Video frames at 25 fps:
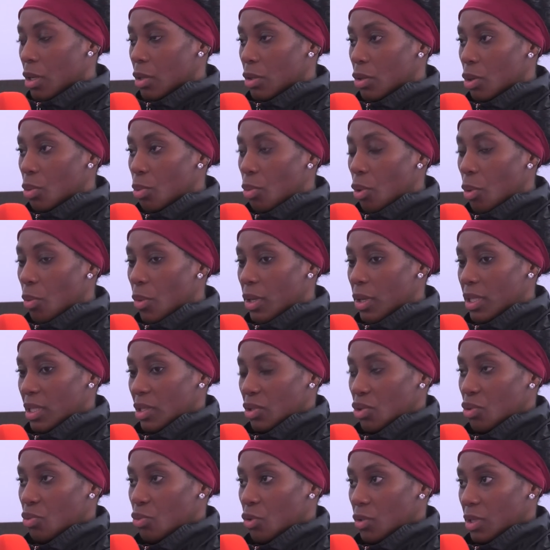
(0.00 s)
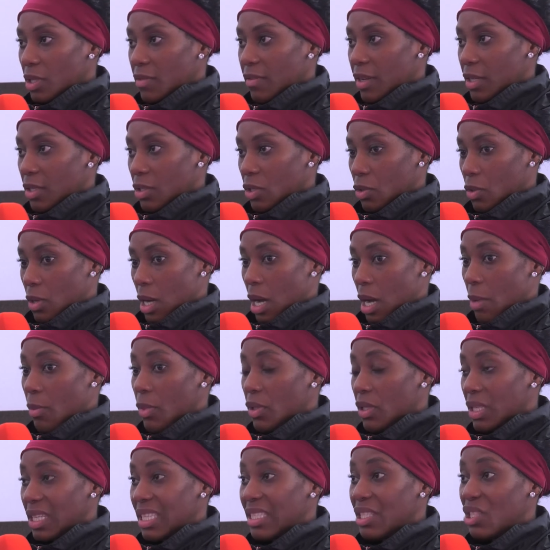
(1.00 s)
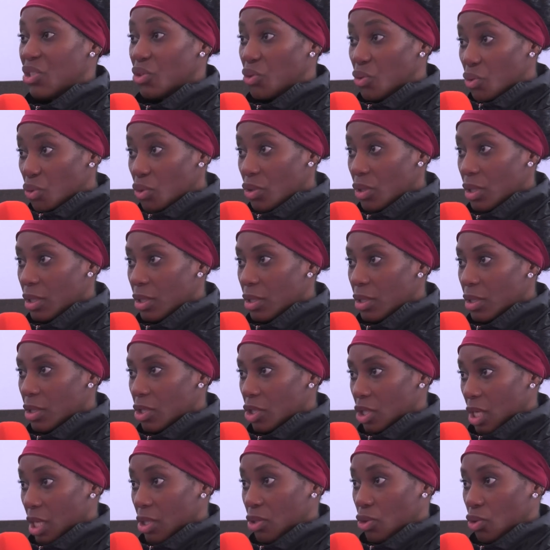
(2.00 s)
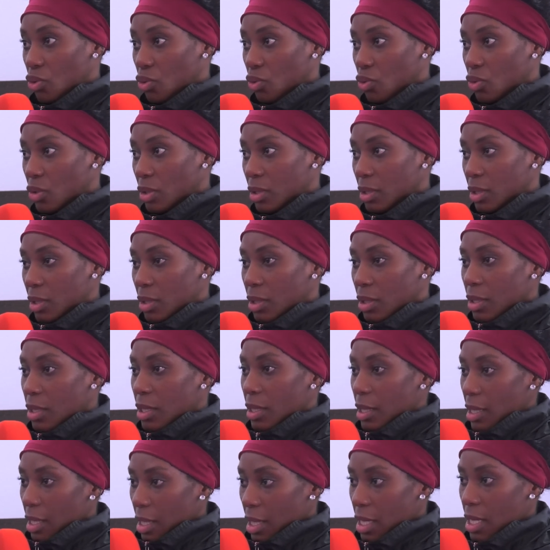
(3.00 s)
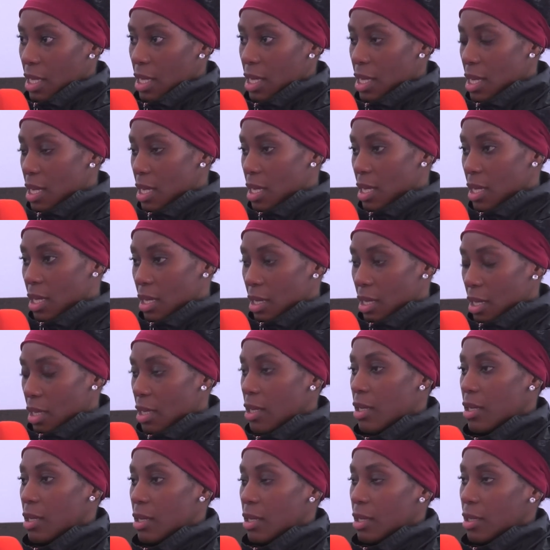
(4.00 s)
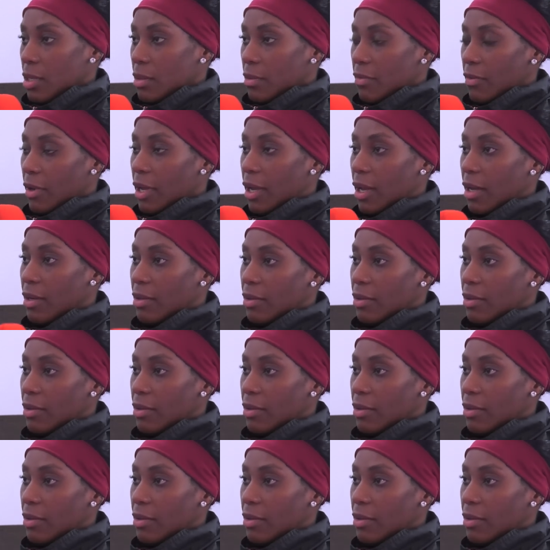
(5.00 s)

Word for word: Donc pour moi, c'est une motivation à m'entraîner dur mhm. chaque jour. Et voilà.